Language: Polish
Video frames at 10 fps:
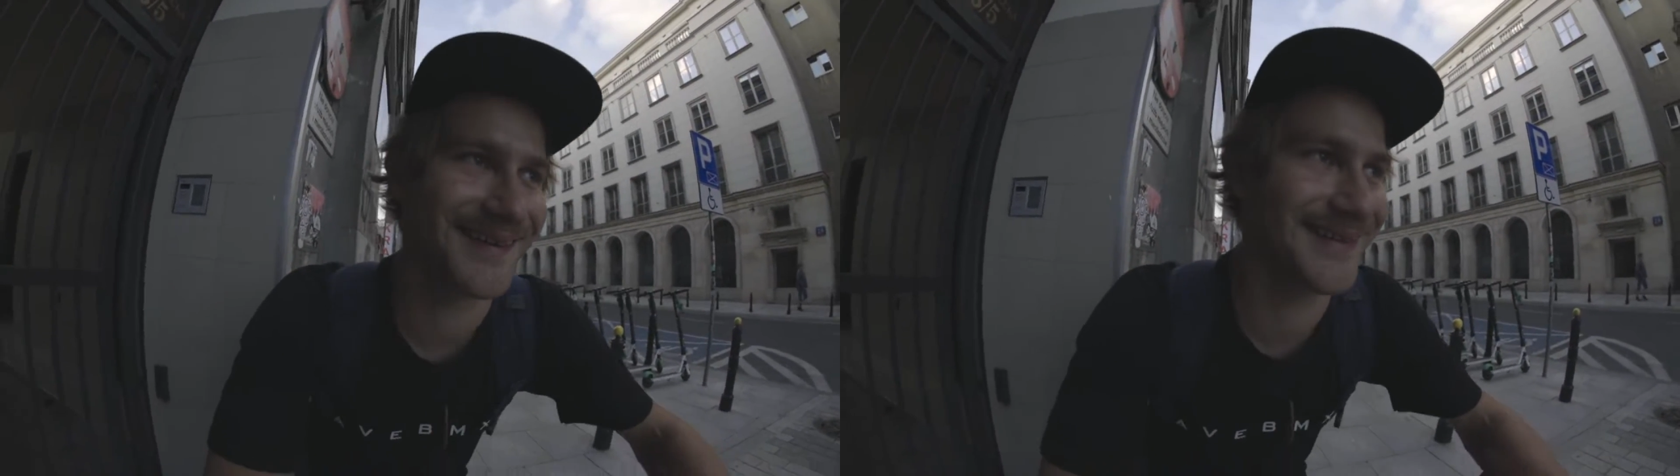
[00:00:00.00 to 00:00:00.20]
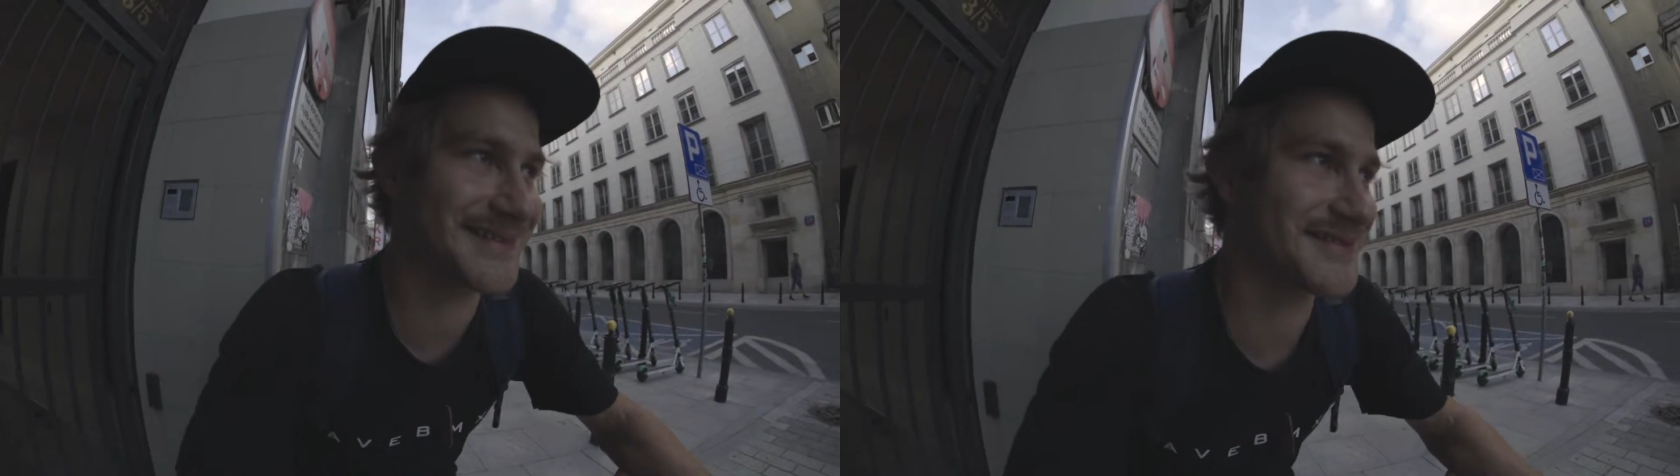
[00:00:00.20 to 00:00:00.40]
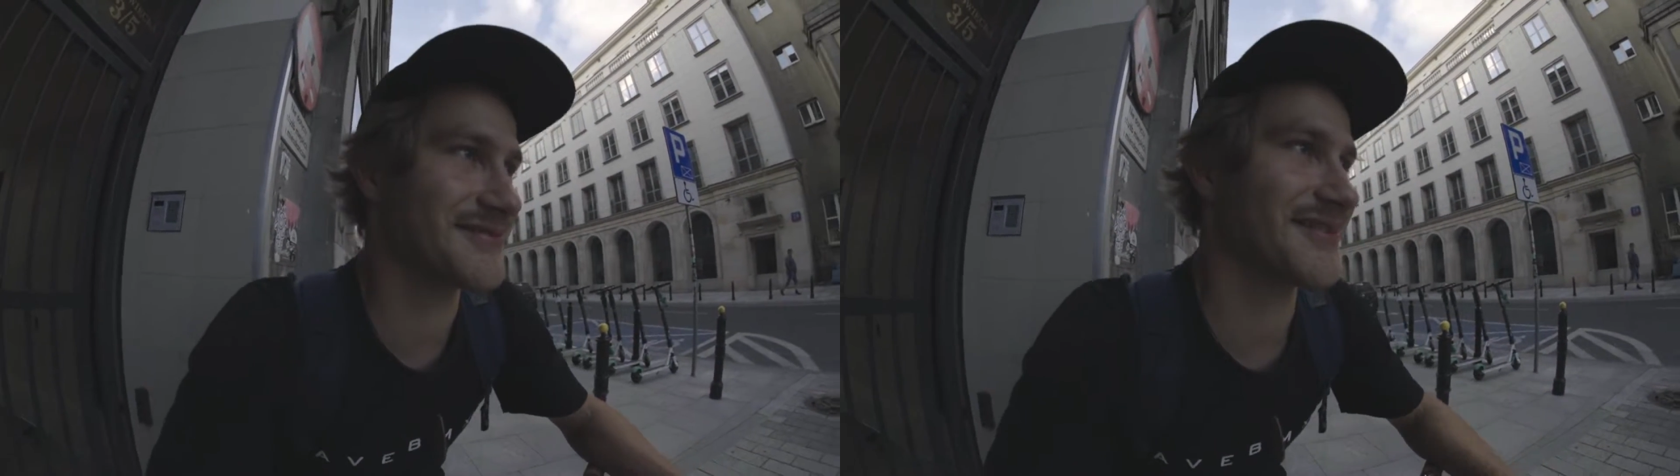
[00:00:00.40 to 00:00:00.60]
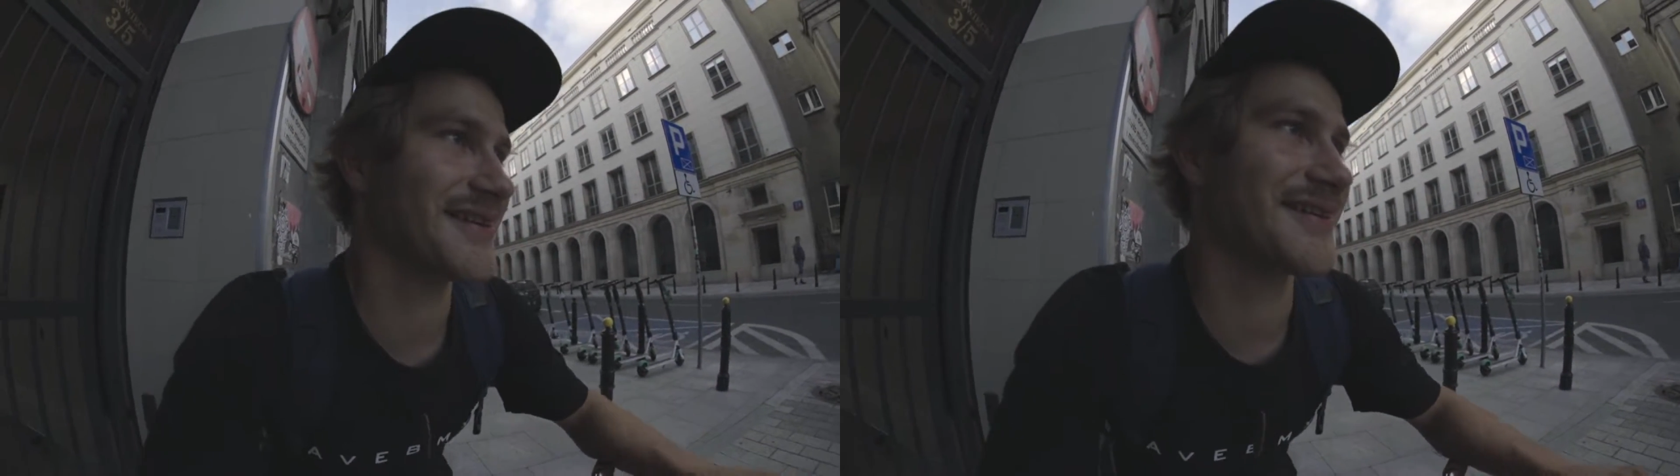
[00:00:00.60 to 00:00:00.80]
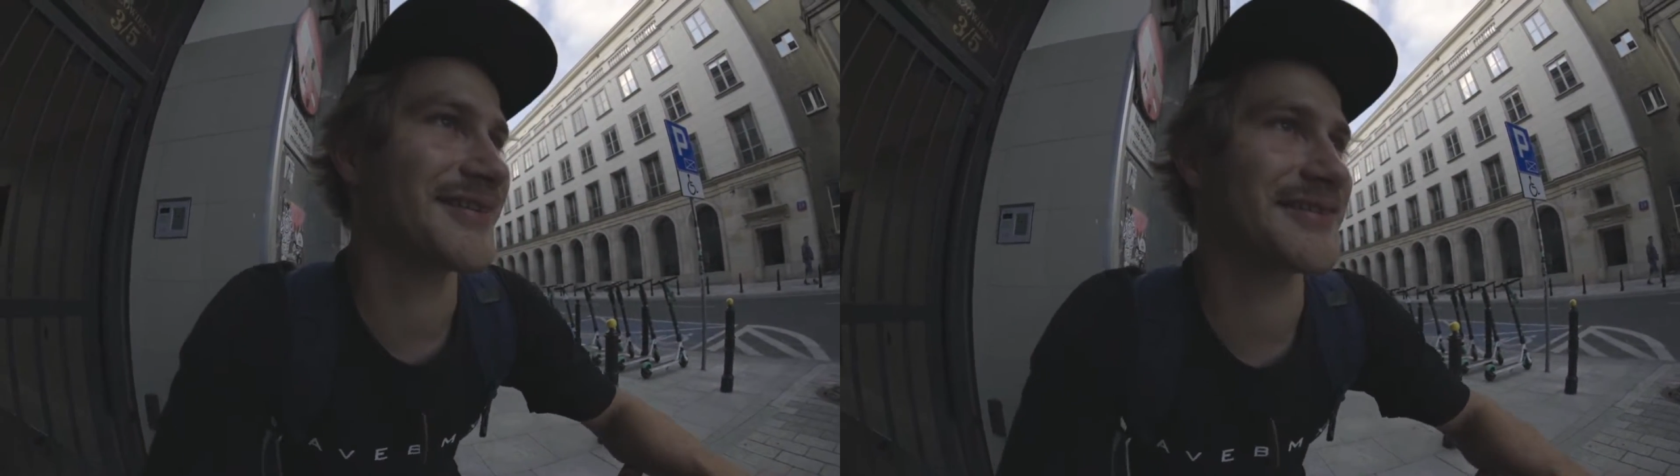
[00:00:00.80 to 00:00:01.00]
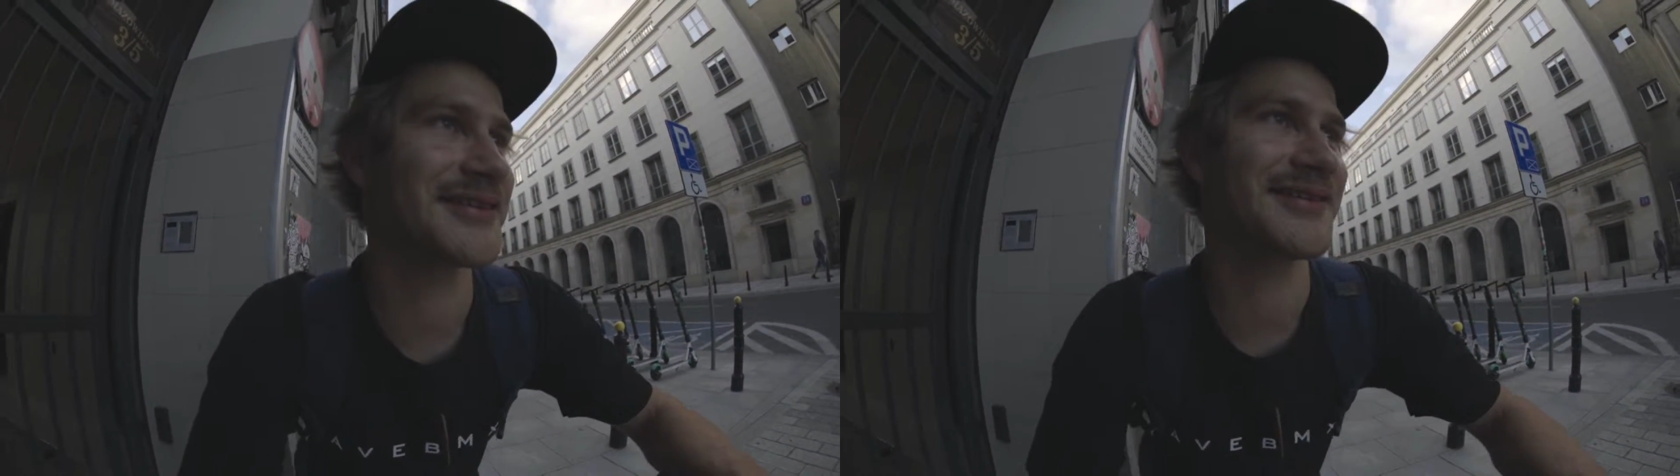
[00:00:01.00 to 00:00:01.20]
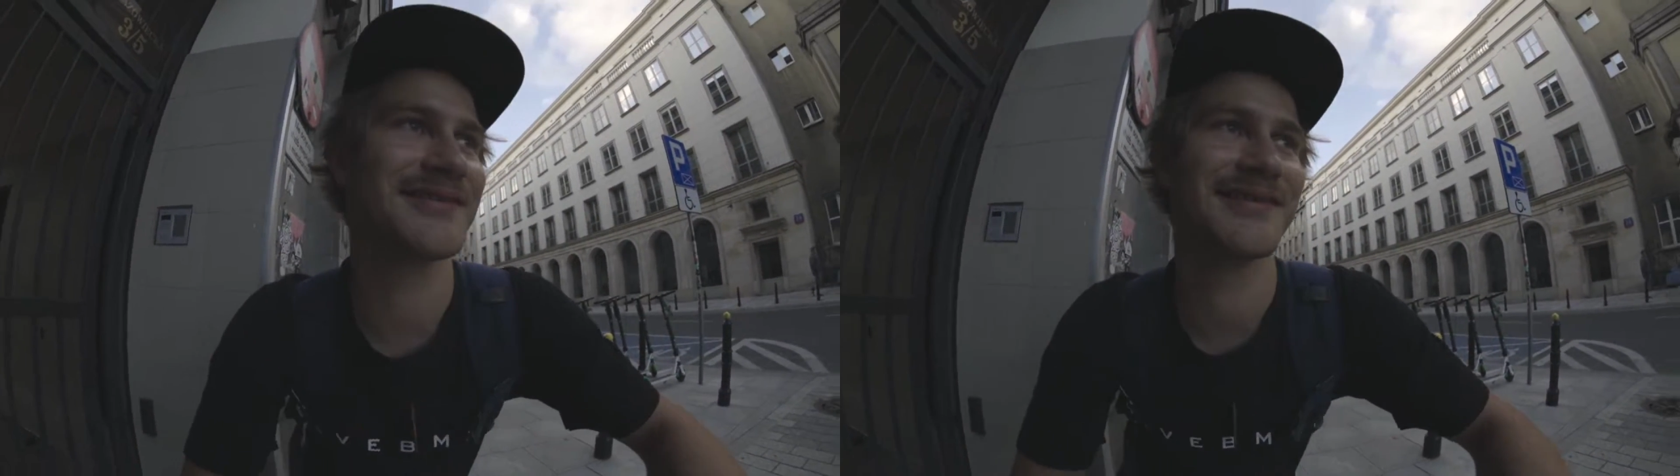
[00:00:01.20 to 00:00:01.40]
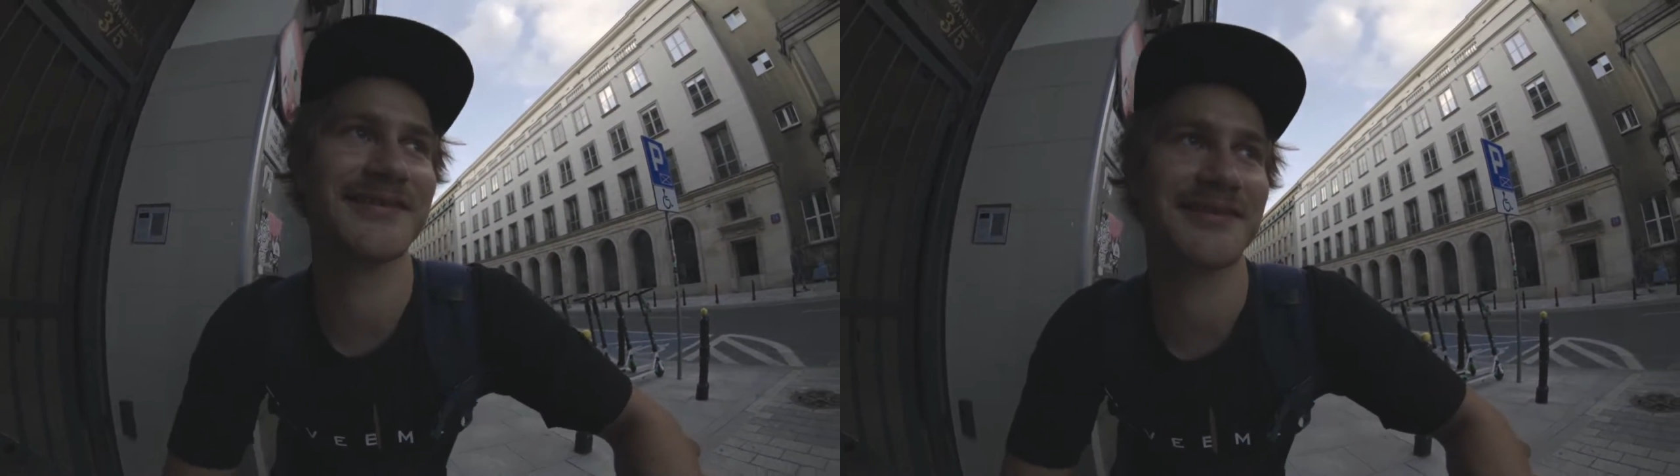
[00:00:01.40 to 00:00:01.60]
Każdy wie o co
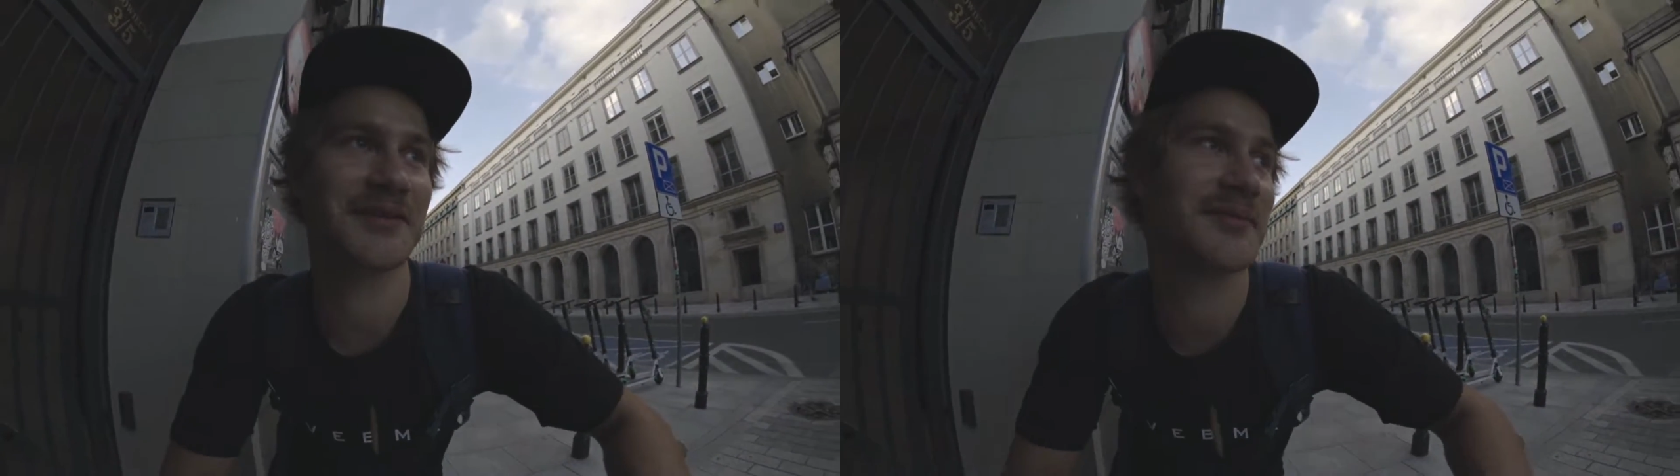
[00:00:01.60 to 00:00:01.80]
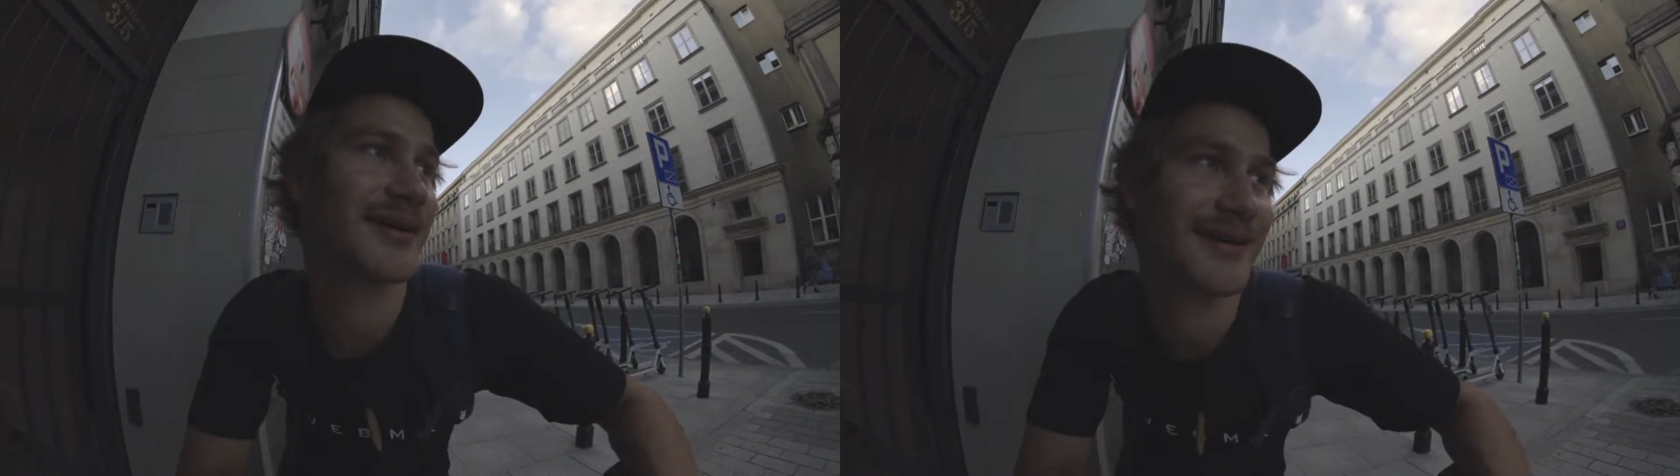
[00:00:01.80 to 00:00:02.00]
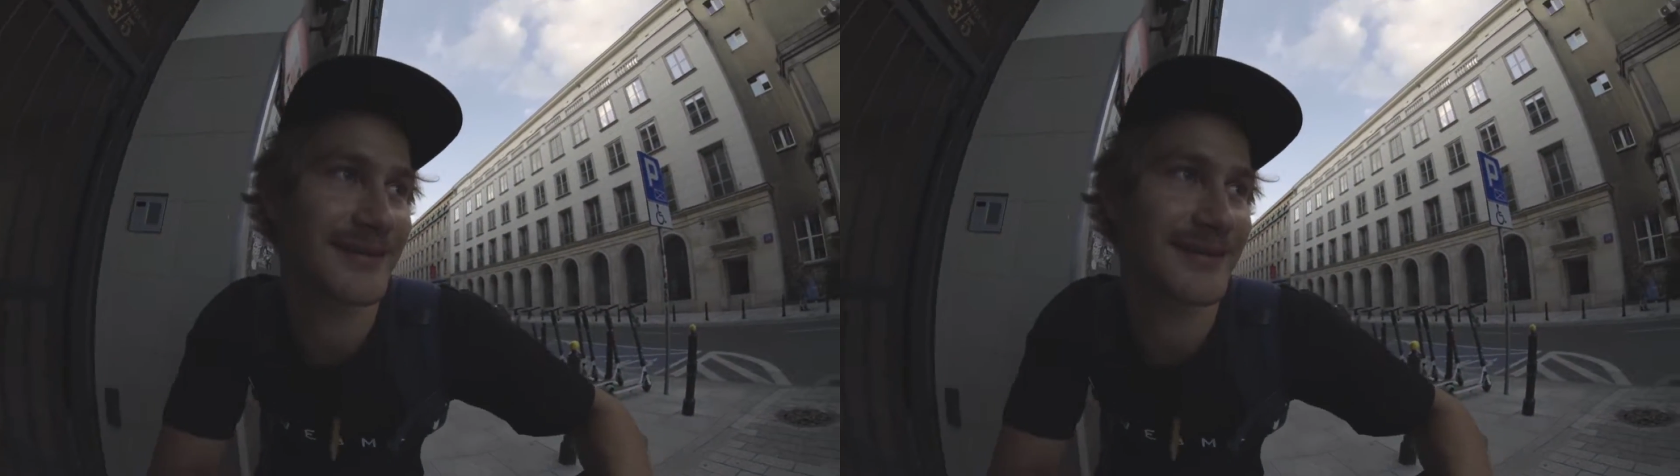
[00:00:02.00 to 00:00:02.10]
chodzi, o co on.